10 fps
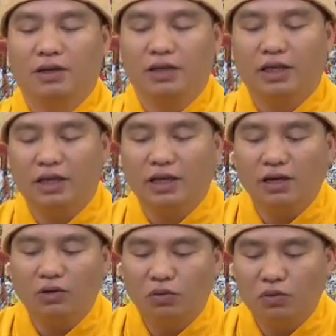à, thì cái
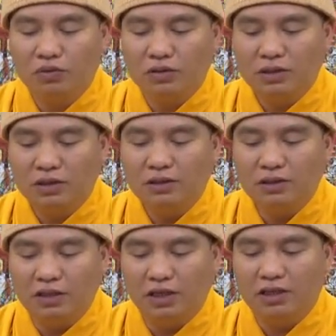câu sư
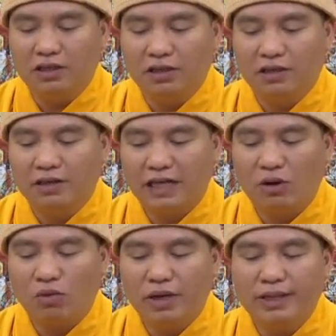trưởng
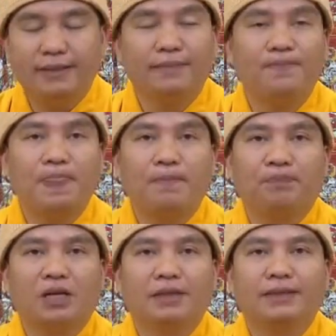giáo huấn
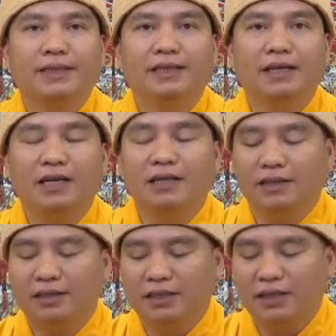tri ân
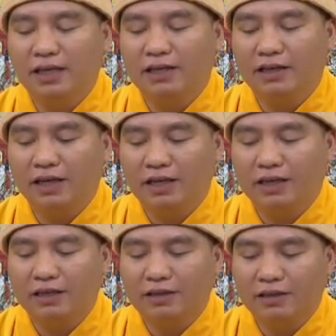chứ tri ân ở đây
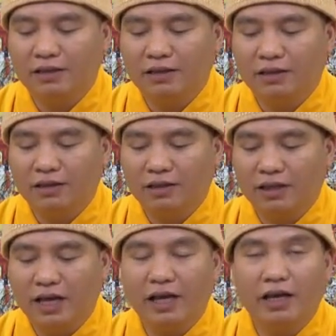là chữ
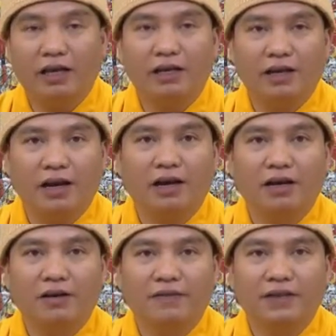r
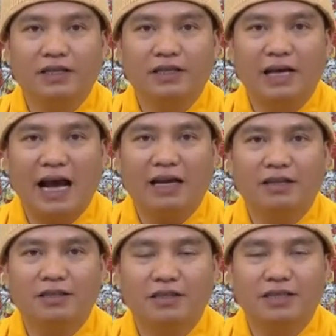viết chữ hán
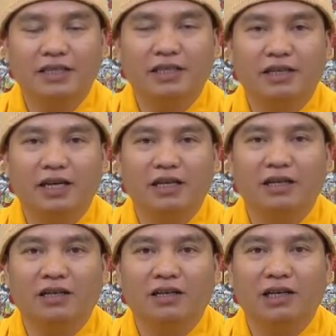là chữ tri ở đây
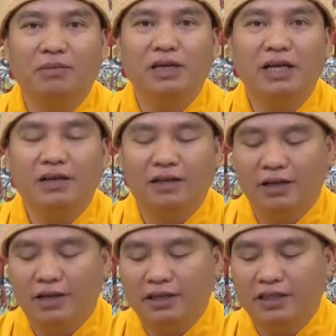là là biết
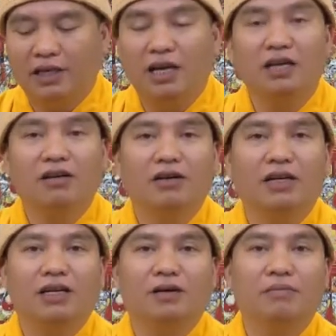tri ân có
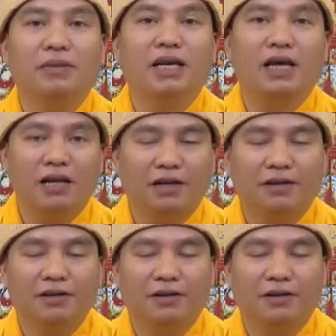nghĩa là biết ân